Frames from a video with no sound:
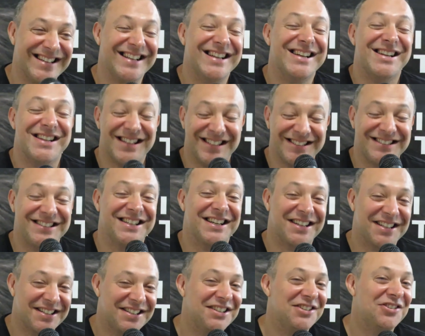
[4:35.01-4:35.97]
Y el cine
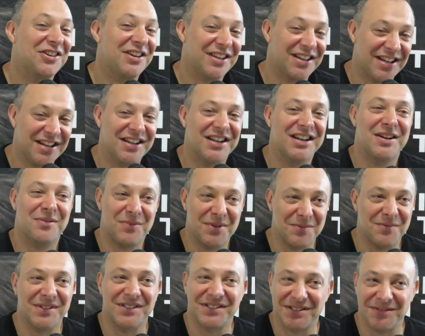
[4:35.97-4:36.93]
argentino hay que ir la
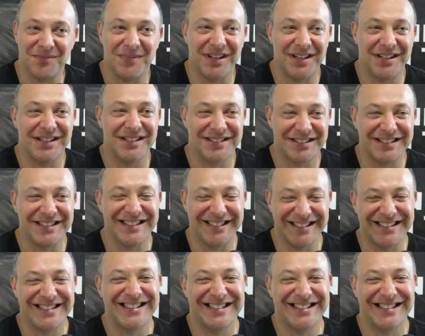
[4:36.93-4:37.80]
primera semana, sí.